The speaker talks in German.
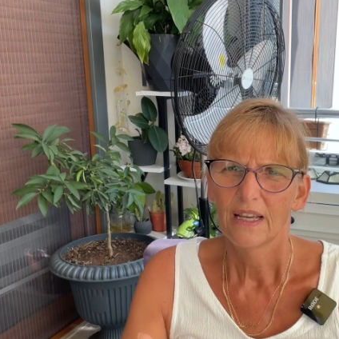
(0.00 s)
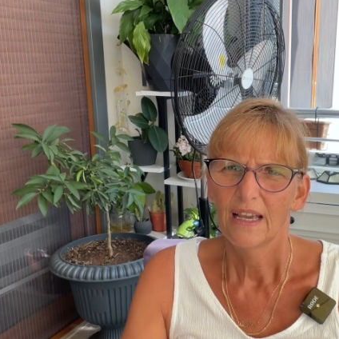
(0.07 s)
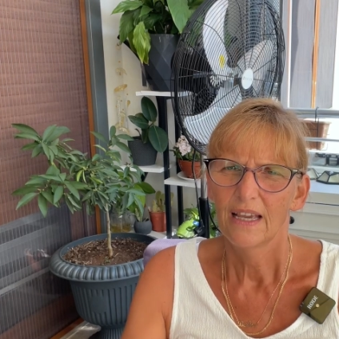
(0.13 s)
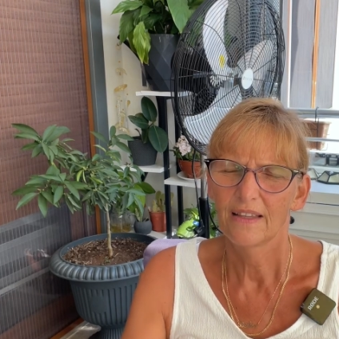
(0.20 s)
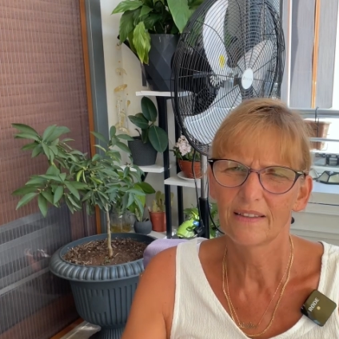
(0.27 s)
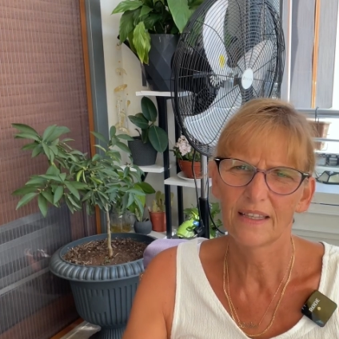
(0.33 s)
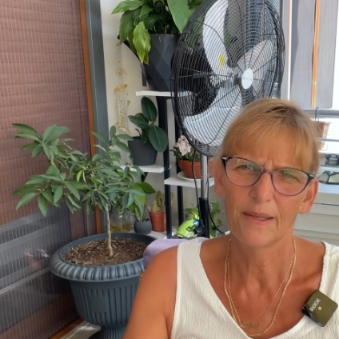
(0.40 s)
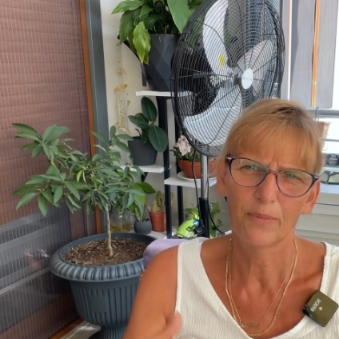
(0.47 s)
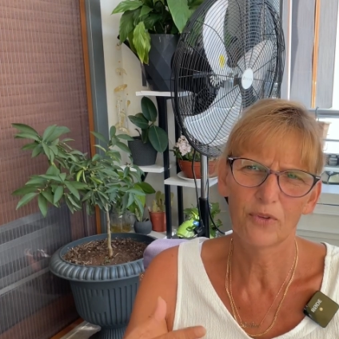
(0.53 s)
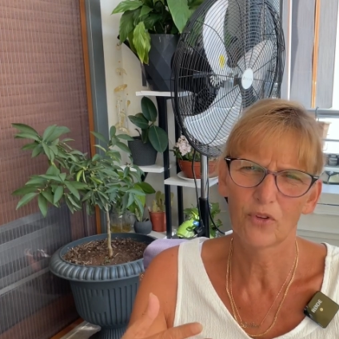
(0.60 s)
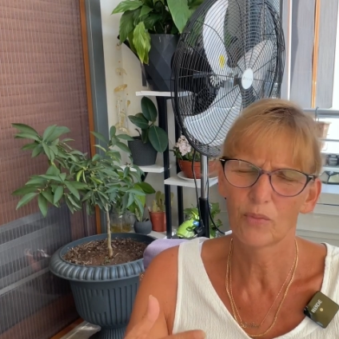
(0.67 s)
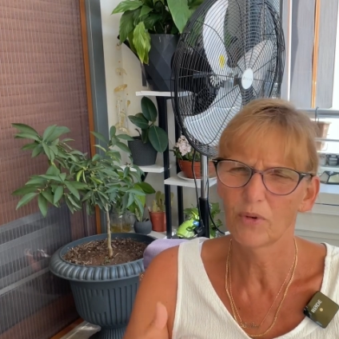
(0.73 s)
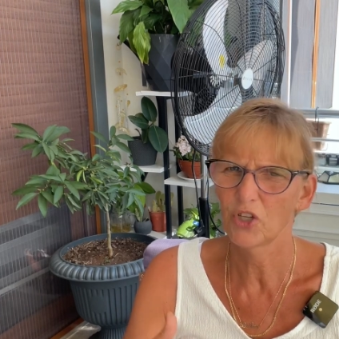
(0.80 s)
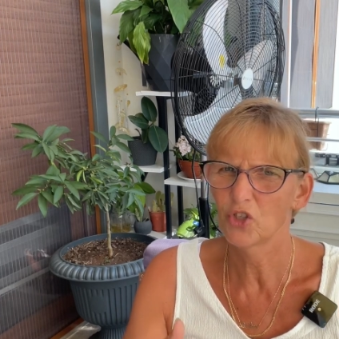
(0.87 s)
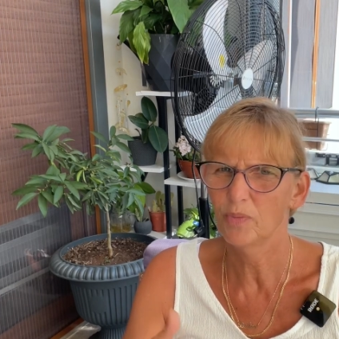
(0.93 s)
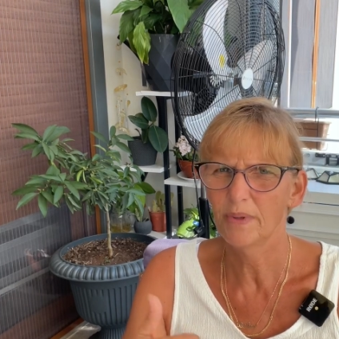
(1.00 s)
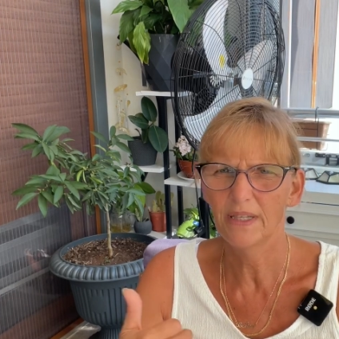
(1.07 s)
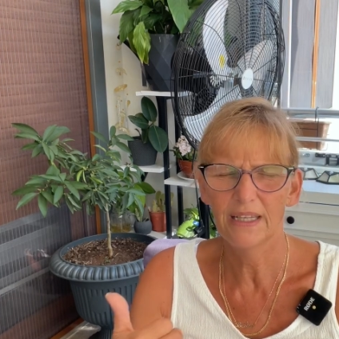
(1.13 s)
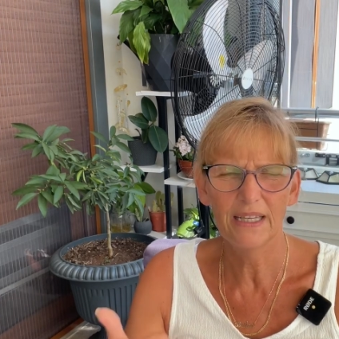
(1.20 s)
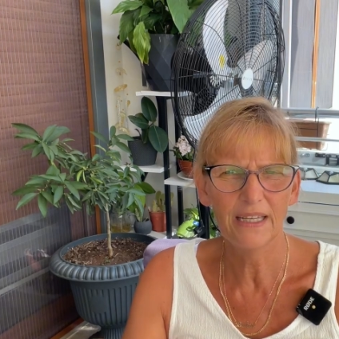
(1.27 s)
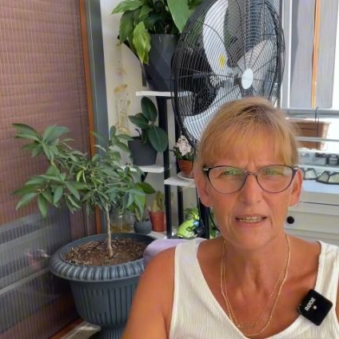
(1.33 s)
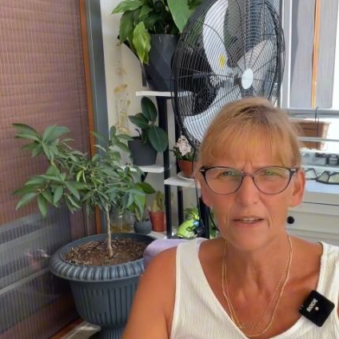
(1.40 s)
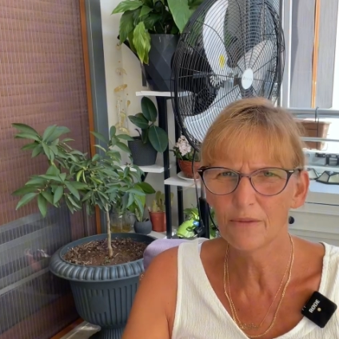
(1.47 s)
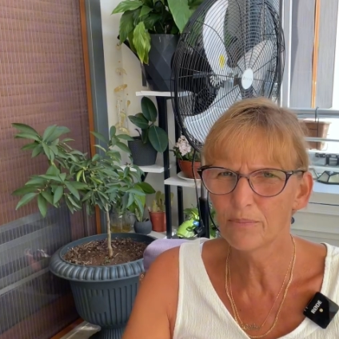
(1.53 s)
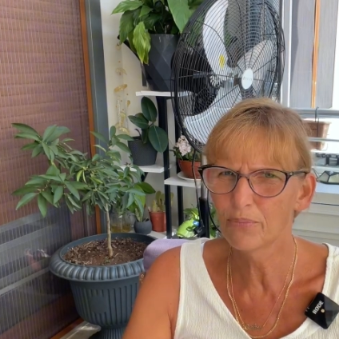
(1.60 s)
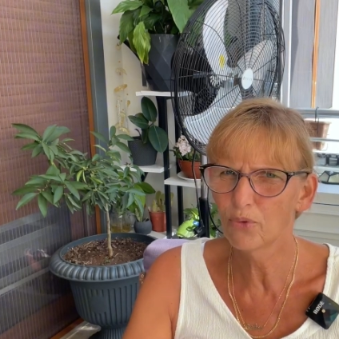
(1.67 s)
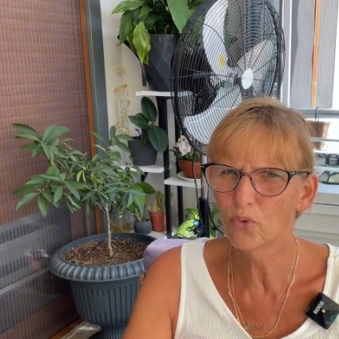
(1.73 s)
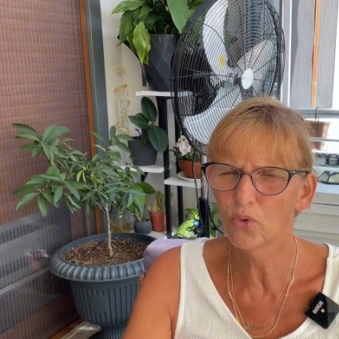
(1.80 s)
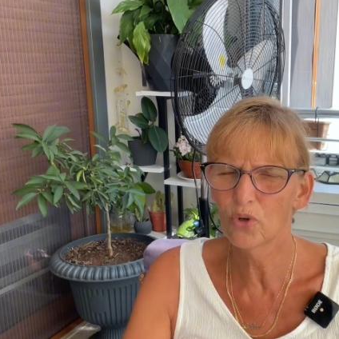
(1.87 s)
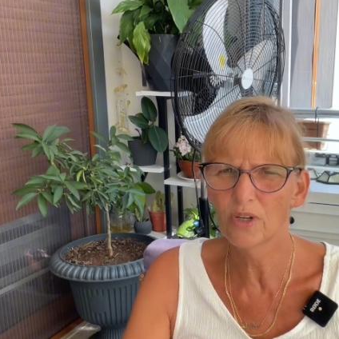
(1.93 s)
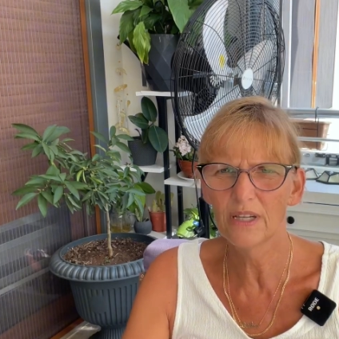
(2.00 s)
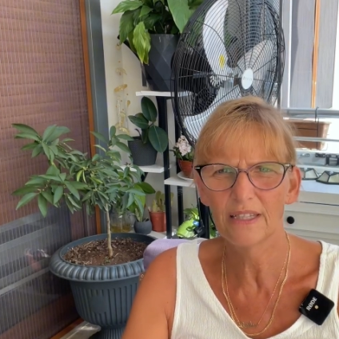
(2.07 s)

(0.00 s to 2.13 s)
Es gibt zum Beispiel einen Innenpool,